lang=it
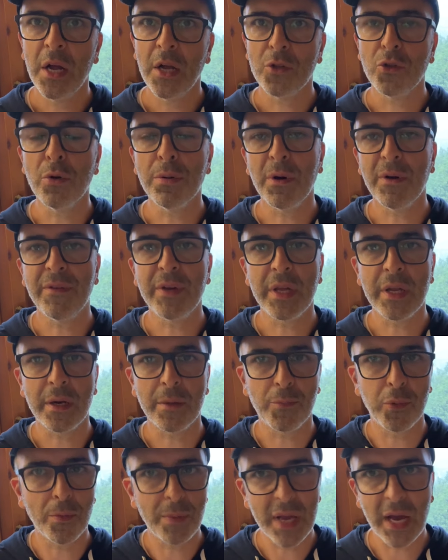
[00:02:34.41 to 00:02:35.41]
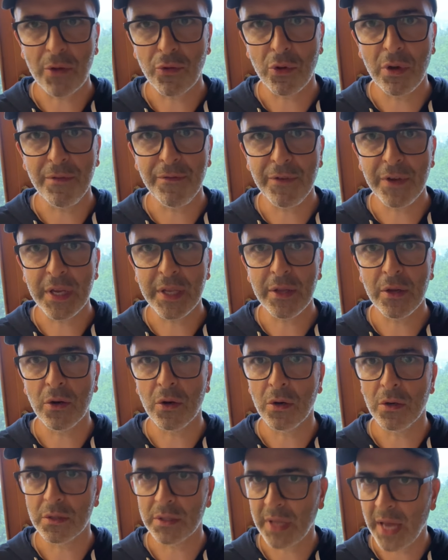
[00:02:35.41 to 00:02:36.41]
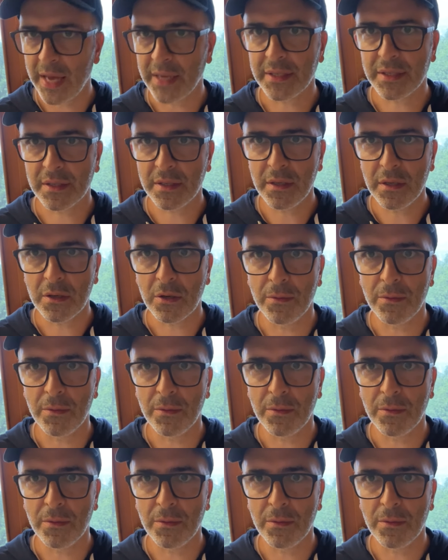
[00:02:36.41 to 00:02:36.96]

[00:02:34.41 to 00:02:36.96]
Dopo aver pubblicato il video test,